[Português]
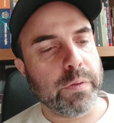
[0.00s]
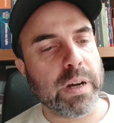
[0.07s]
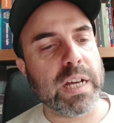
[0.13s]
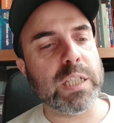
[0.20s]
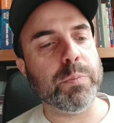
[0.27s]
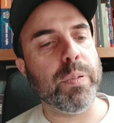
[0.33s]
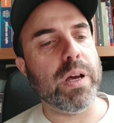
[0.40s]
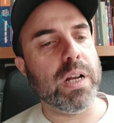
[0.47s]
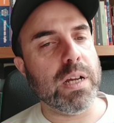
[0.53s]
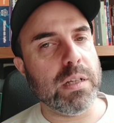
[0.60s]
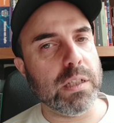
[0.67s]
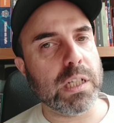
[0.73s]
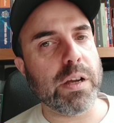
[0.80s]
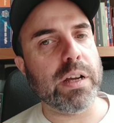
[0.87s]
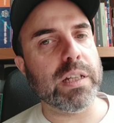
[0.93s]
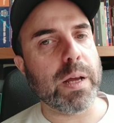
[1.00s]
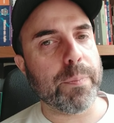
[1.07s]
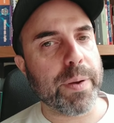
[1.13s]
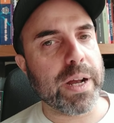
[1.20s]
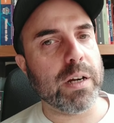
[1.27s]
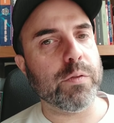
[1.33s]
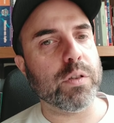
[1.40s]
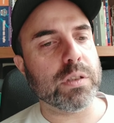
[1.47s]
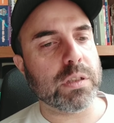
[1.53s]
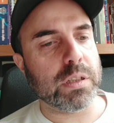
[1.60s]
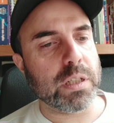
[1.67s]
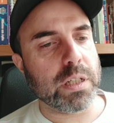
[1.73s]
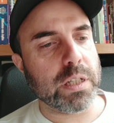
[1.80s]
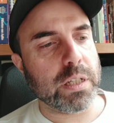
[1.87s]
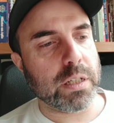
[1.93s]
Vai esperando que ainda pego
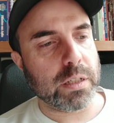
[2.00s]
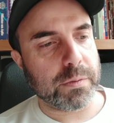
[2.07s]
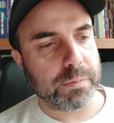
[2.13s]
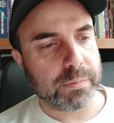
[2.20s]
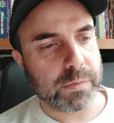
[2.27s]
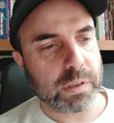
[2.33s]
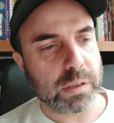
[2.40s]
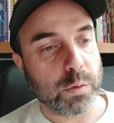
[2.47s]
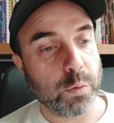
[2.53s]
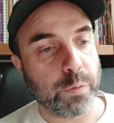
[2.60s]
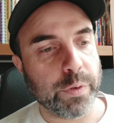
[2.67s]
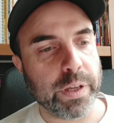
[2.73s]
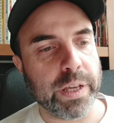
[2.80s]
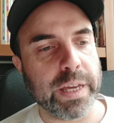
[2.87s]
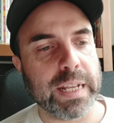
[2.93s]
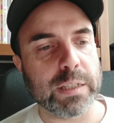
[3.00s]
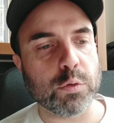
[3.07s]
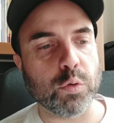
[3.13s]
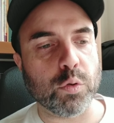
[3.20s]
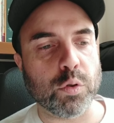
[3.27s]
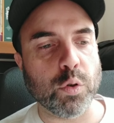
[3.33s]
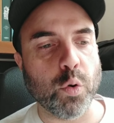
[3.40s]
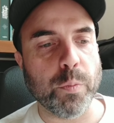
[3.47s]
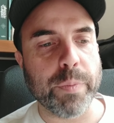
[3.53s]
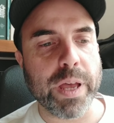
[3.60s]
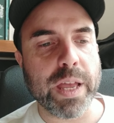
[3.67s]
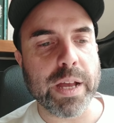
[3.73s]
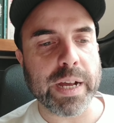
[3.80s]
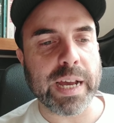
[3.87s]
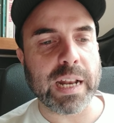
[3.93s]
você! O ferreiro escutou
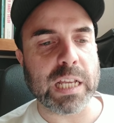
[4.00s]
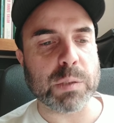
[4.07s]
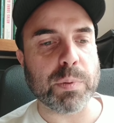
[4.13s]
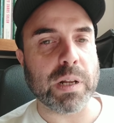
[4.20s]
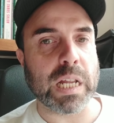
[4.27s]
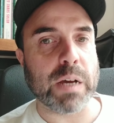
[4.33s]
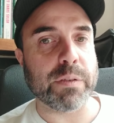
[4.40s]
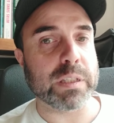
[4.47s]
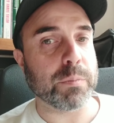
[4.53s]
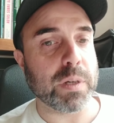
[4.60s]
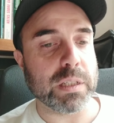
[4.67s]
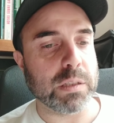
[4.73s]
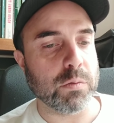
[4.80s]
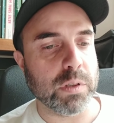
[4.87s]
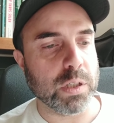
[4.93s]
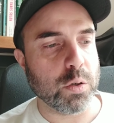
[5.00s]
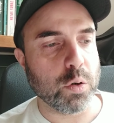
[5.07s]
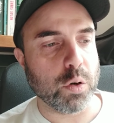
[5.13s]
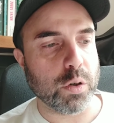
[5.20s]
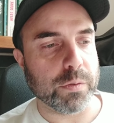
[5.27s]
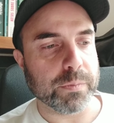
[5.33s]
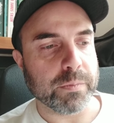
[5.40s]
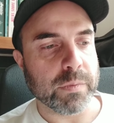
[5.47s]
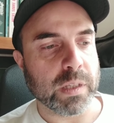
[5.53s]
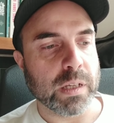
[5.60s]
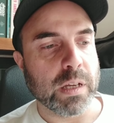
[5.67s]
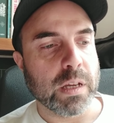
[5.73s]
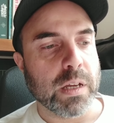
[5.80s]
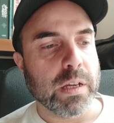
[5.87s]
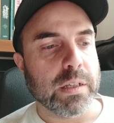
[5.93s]
bem aquelas palavras, mas não ligou.
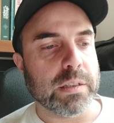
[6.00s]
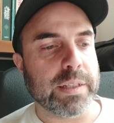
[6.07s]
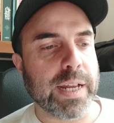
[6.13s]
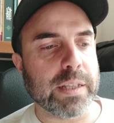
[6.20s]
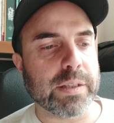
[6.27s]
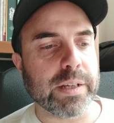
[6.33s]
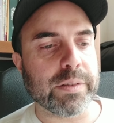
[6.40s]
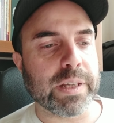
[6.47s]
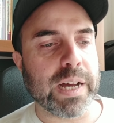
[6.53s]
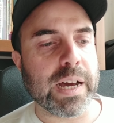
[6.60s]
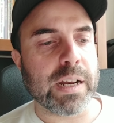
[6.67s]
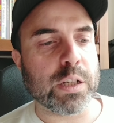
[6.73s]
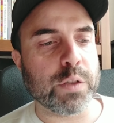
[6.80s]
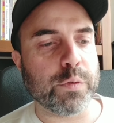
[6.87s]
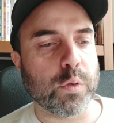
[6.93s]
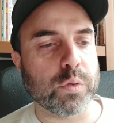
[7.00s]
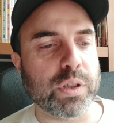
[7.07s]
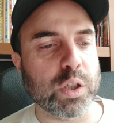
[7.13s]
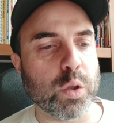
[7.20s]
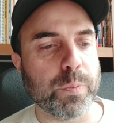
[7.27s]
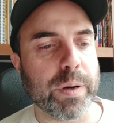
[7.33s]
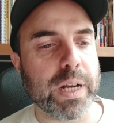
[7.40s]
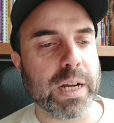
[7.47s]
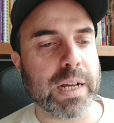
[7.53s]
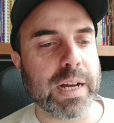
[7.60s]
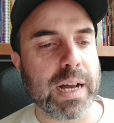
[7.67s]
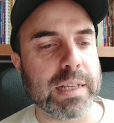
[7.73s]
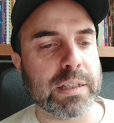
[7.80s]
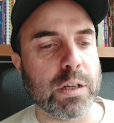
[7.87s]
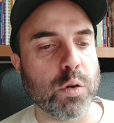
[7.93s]
Certa tarde, voltando para
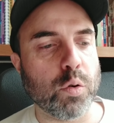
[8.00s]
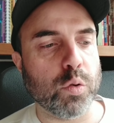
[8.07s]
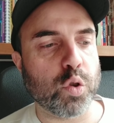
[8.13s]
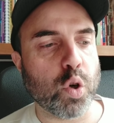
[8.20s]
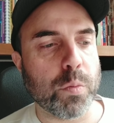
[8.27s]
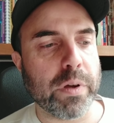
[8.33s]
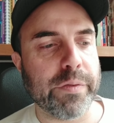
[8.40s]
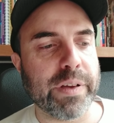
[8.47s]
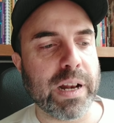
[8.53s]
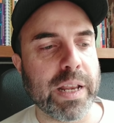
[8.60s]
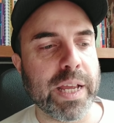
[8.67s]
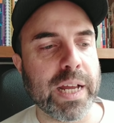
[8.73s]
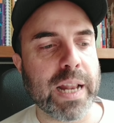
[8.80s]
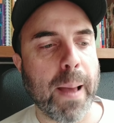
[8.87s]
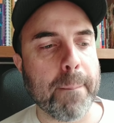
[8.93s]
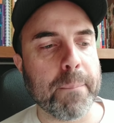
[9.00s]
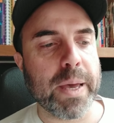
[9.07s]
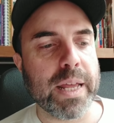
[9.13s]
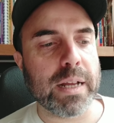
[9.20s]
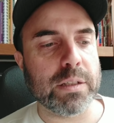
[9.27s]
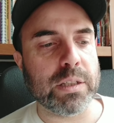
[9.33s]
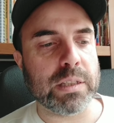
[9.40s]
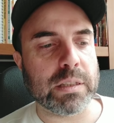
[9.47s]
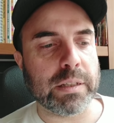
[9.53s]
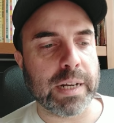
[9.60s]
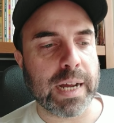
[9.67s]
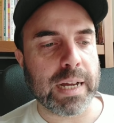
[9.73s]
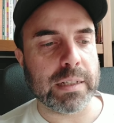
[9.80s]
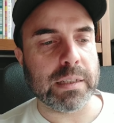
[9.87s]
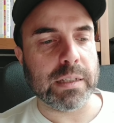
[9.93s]
casa, encontrou uma velhinha na beira de
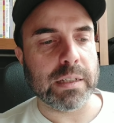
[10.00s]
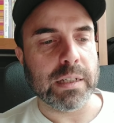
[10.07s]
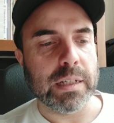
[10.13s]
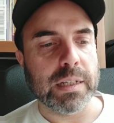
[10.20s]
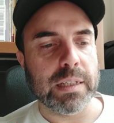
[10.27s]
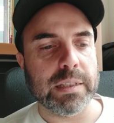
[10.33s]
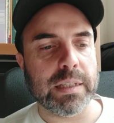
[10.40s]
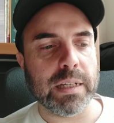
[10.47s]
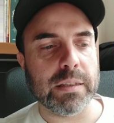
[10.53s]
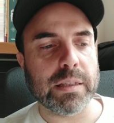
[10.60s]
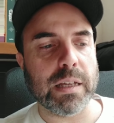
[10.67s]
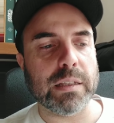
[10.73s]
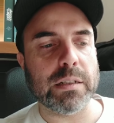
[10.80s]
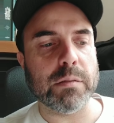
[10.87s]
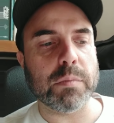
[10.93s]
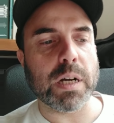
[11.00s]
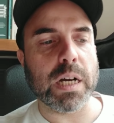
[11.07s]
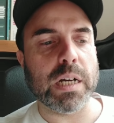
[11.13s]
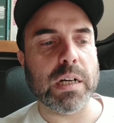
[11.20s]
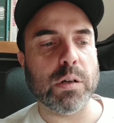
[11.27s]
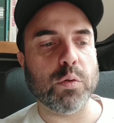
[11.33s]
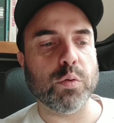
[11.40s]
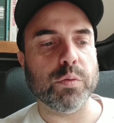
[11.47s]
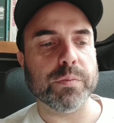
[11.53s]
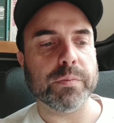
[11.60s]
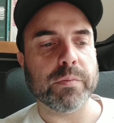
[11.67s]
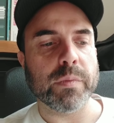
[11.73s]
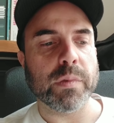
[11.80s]
estrada, sentada num barranco.